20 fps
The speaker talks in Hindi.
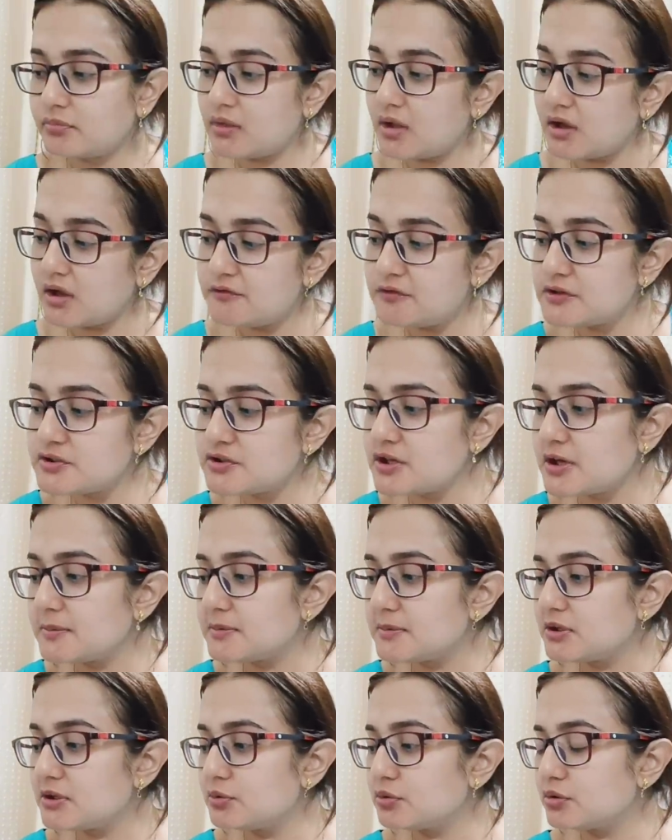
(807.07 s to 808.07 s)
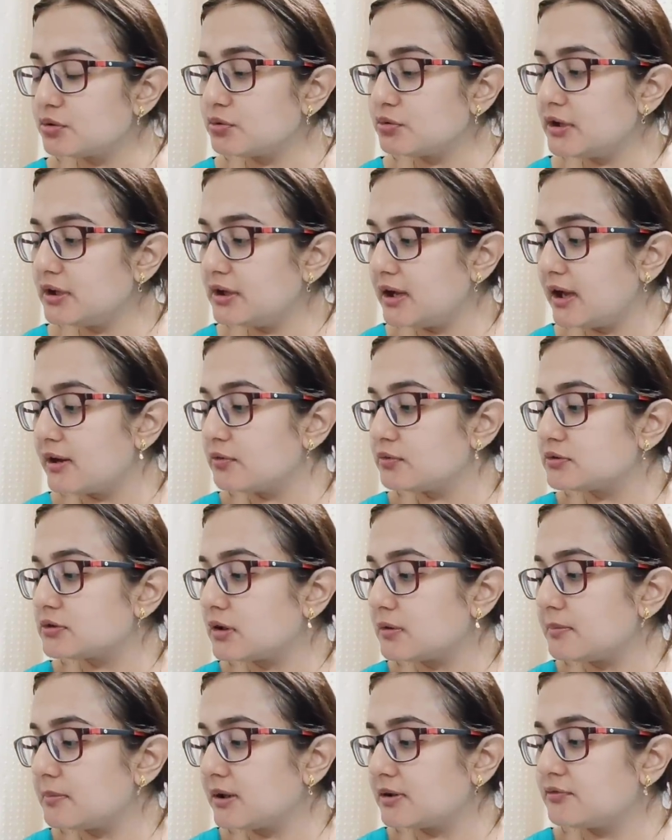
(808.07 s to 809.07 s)
फिर छह बजे उठूंगी एंड उसके
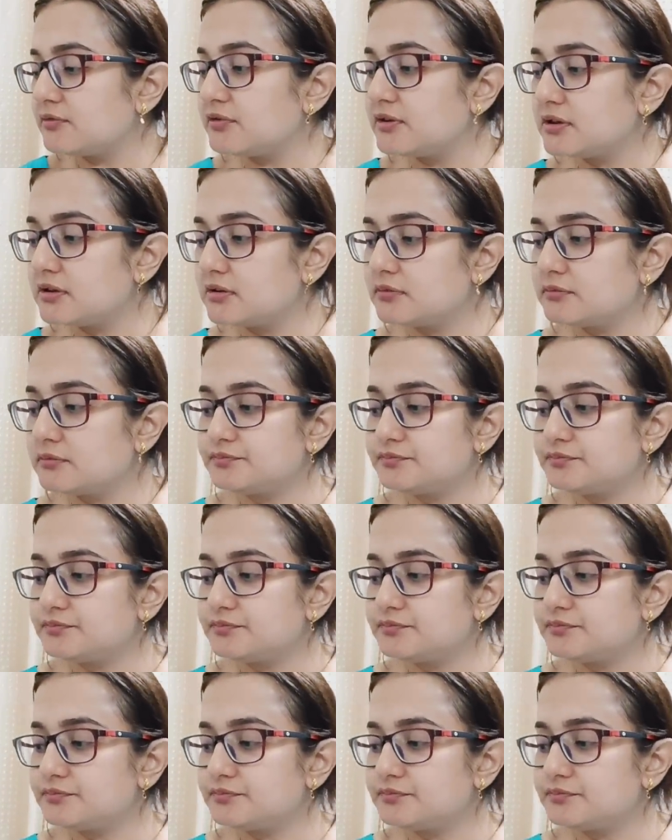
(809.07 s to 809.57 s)
बाद फिर